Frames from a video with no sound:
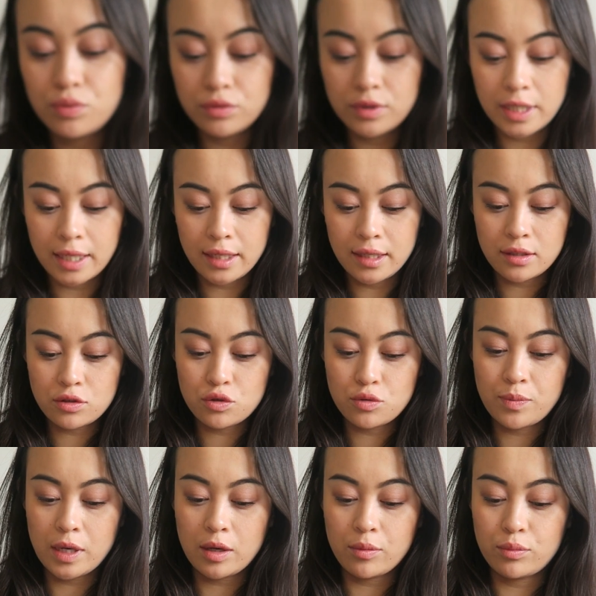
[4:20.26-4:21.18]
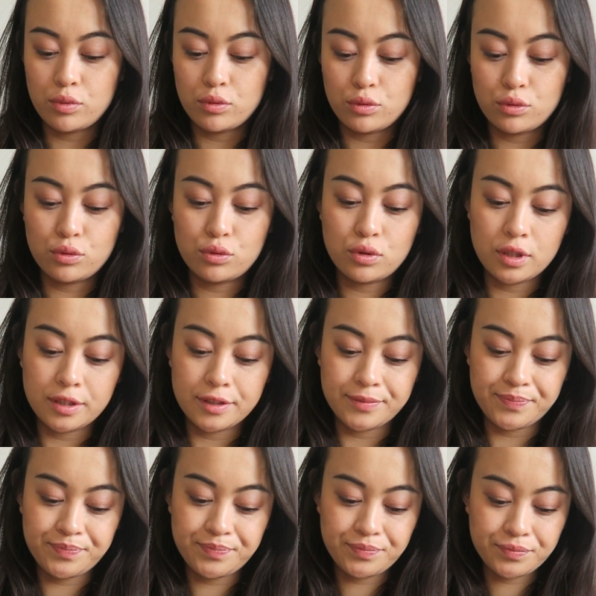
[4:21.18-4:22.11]
poudré super beau
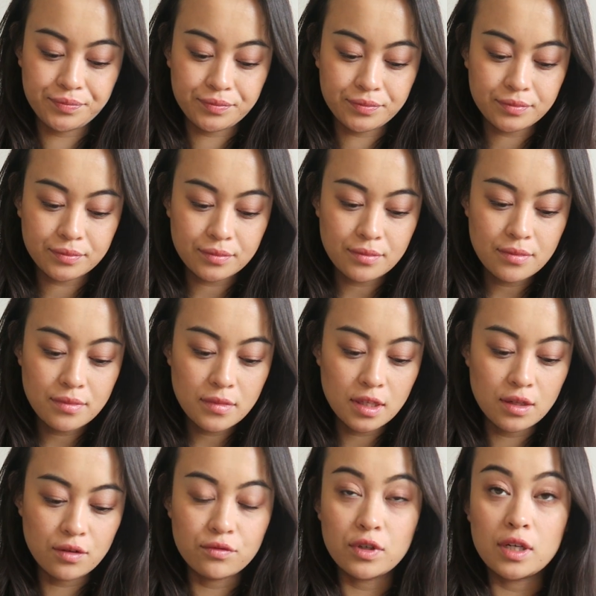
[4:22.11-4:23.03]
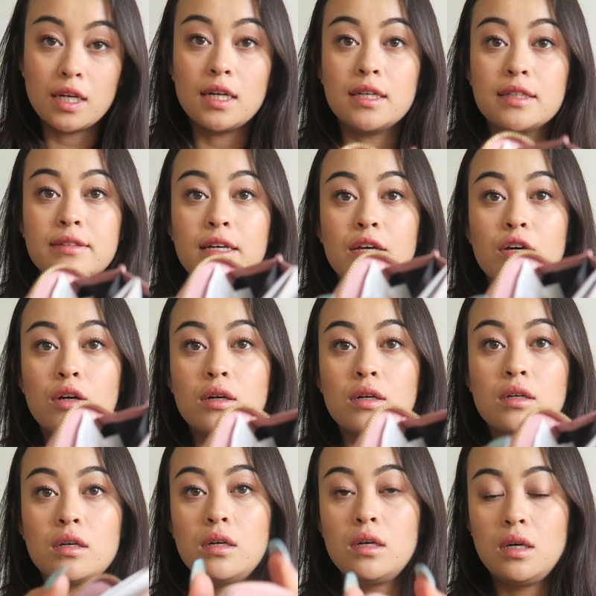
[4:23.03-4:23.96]
euh, voilà à
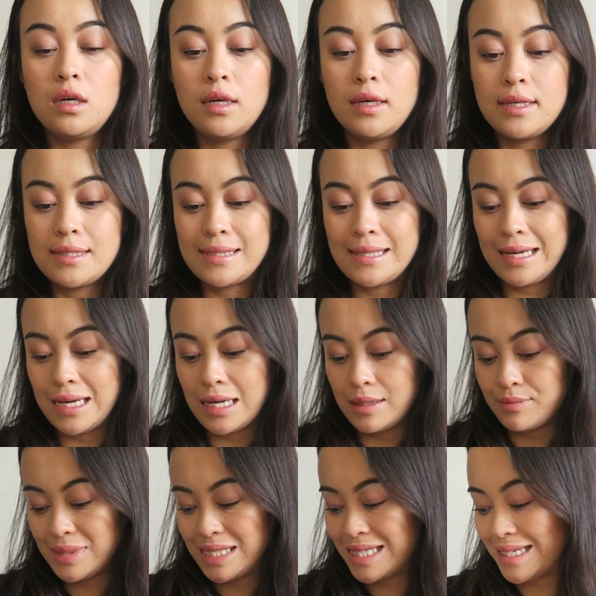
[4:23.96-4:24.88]
l'intérieur c'est comme